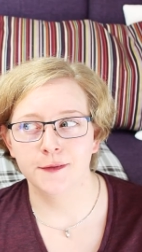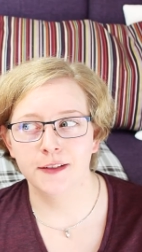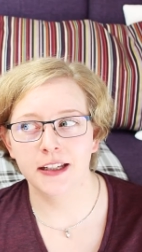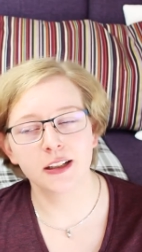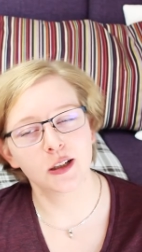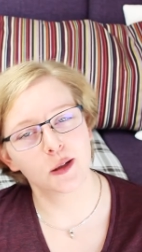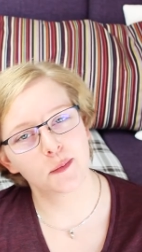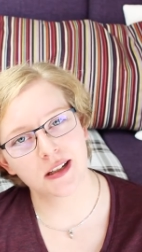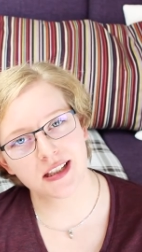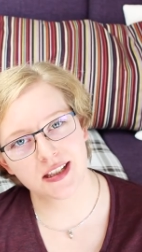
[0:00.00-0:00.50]

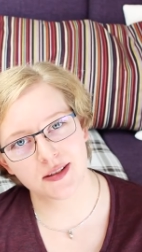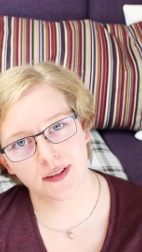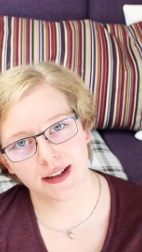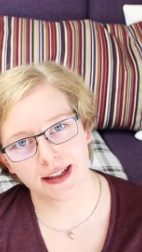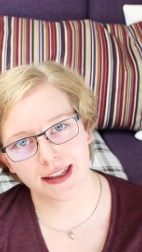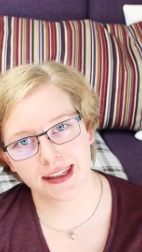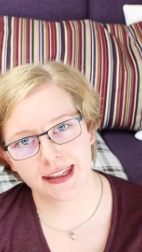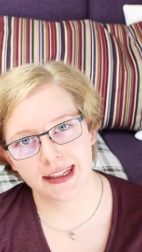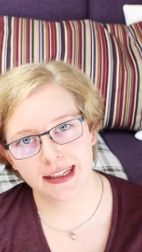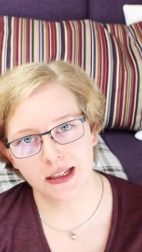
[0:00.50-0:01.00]

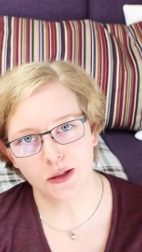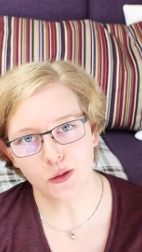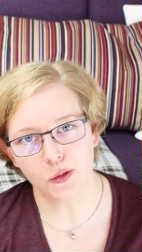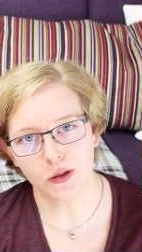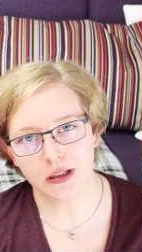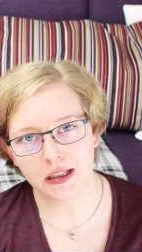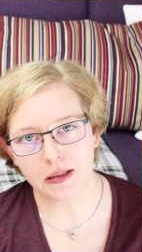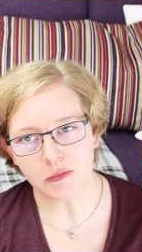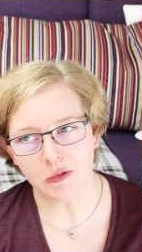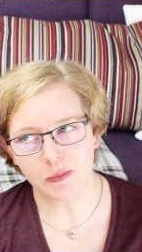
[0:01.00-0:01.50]
4,2
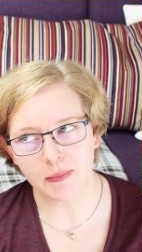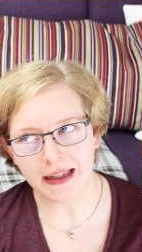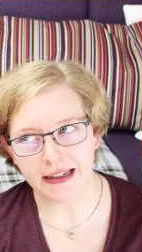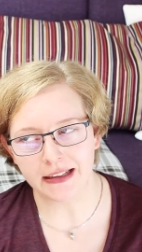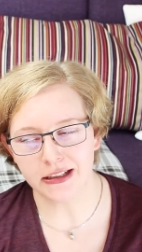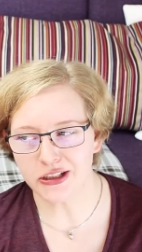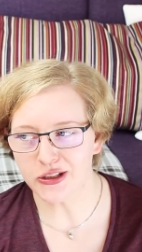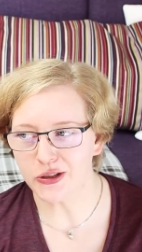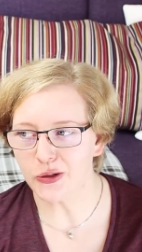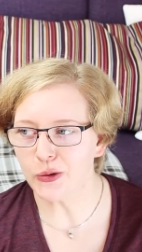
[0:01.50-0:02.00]
Kilo im
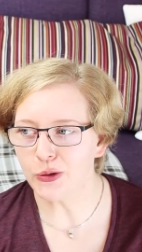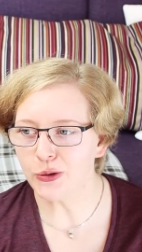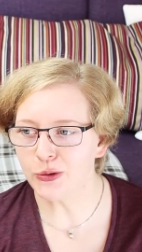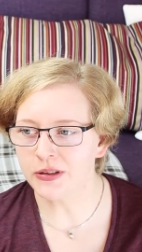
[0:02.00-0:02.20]
Moment